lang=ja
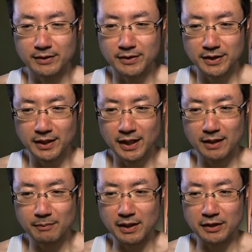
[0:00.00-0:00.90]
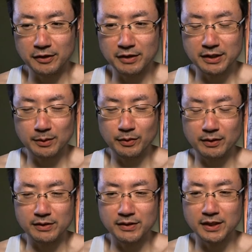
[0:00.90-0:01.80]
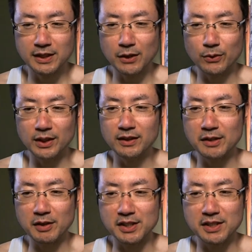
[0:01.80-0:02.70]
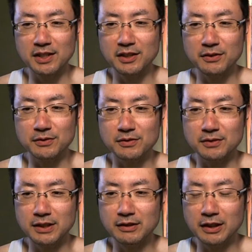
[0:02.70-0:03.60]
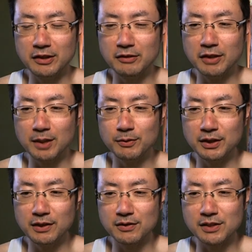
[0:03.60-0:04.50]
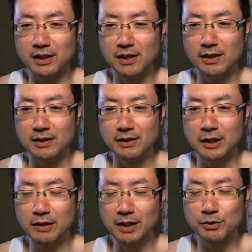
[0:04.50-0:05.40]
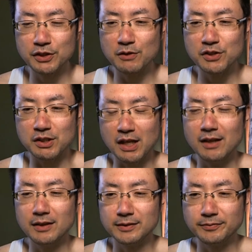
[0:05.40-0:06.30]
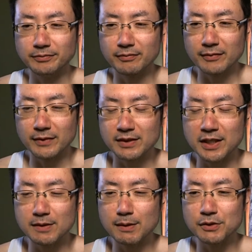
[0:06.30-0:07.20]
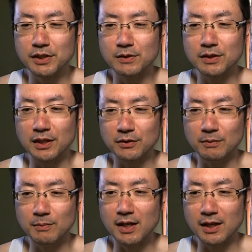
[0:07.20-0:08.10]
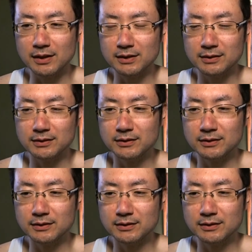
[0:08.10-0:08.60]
好きで、まあ、言わせる場合は好きでこうなったわけじゃねえっていう言い訳もできるし言い訳もしてるしね説明もしてるんだけどまあ